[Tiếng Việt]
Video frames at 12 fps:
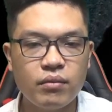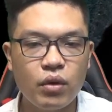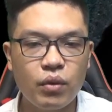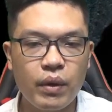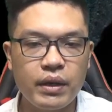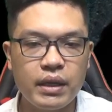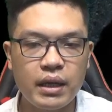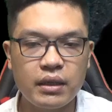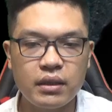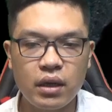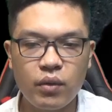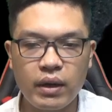Một nguyên
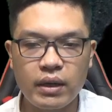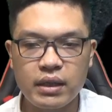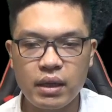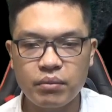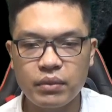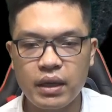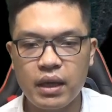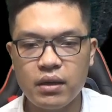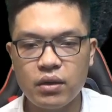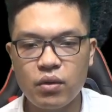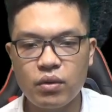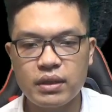nhân rất quan trọng
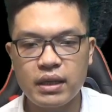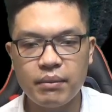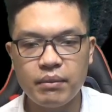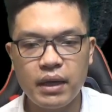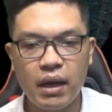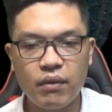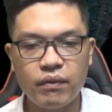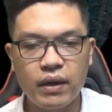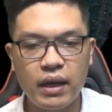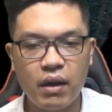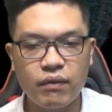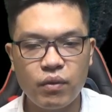khiến cô dám lao
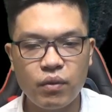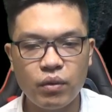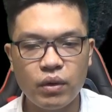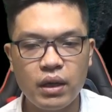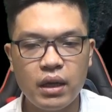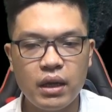về lao phủ